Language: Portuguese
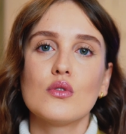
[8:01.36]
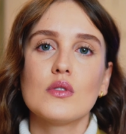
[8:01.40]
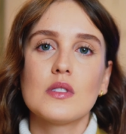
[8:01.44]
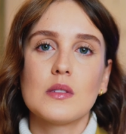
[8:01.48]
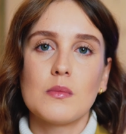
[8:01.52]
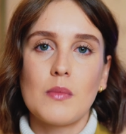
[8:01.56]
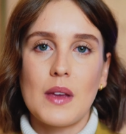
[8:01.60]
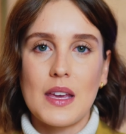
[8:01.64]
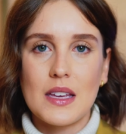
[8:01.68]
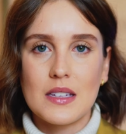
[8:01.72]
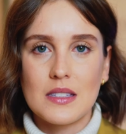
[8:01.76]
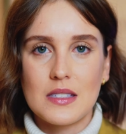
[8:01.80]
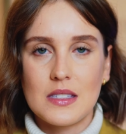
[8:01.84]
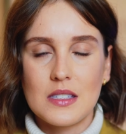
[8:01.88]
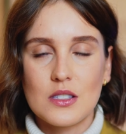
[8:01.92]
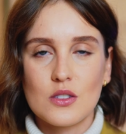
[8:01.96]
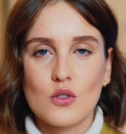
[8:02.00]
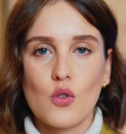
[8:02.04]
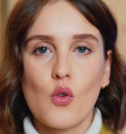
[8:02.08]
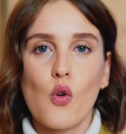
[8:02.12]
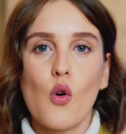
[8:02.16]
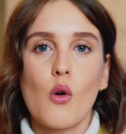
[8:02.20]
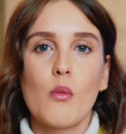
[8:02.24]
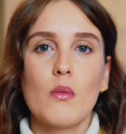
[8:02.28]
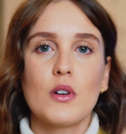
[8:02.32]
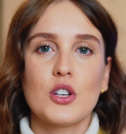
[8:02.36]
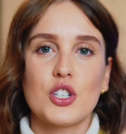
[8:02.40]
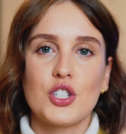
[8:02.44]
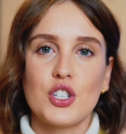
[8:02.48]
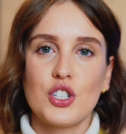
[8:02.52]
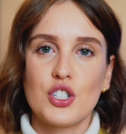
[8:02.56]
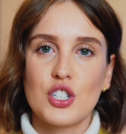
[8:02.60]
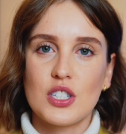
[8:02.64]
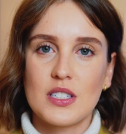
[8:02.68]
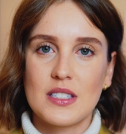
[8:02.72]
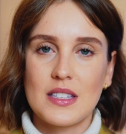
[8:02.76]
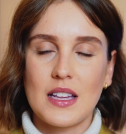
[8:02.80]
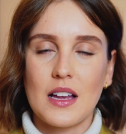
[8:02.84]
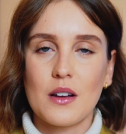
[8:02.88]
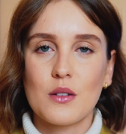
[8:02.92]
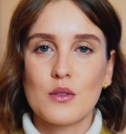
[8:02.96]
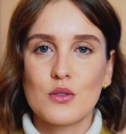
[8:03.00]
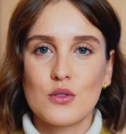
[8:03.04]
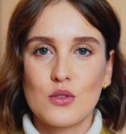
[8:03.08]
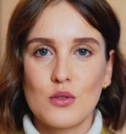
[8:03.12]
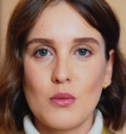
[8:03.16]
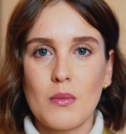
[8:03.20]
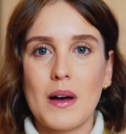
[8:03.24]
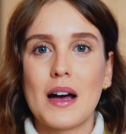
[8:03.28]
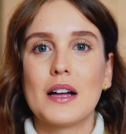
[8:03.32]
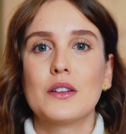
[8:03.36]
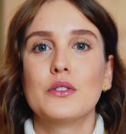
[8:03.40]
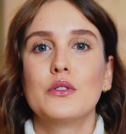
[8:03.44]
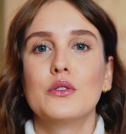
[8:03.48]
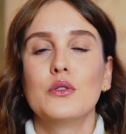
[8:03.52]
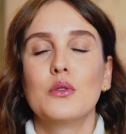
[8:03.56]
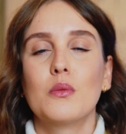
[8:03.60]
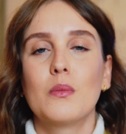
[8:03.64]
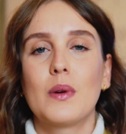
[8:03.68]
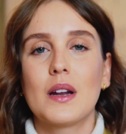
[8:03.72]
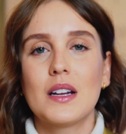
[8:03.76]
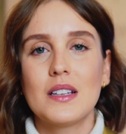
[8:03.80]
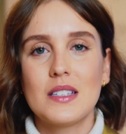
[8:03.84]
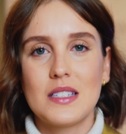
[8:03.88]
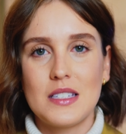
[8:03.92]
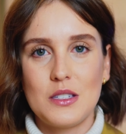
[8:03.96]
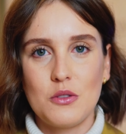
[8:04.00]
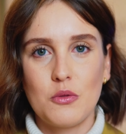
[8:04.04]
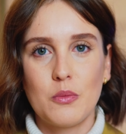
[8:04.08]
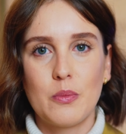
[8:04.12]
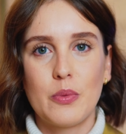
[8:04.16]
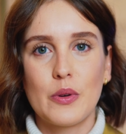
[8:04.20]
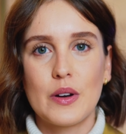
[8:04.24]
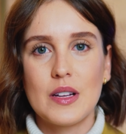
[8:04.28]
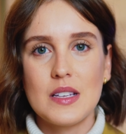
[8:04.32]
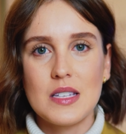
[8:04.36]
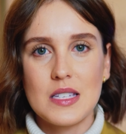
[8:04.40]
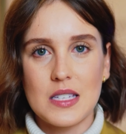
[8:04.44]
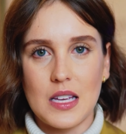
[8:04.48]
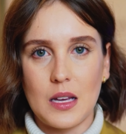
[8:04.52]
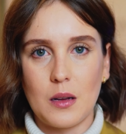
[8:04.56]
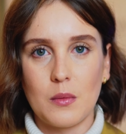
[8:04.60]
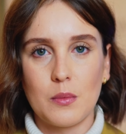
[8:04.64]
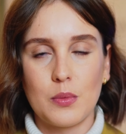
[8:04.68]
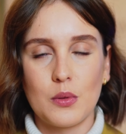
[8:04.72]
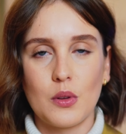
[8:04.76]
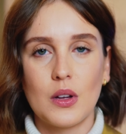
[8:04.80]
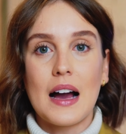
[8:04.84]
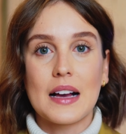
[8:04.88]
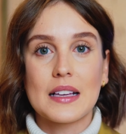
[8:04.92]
os meses, como a gente está acostumado no Brasil, por exemplo.